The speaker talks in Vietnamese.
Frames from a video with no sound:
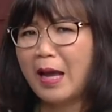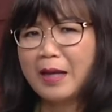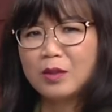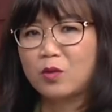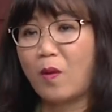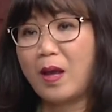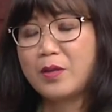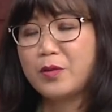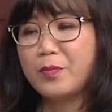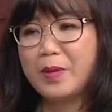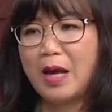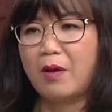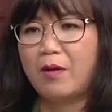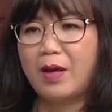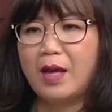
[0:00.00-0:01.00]
an toàn chút
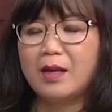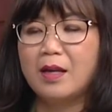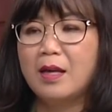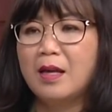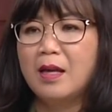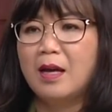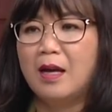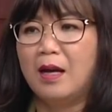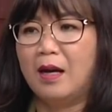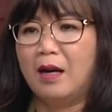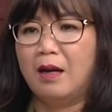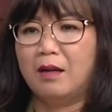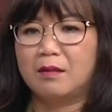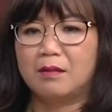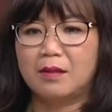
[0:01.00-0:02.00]
nào hết
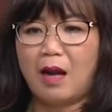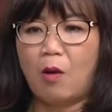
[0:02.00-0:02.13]
à,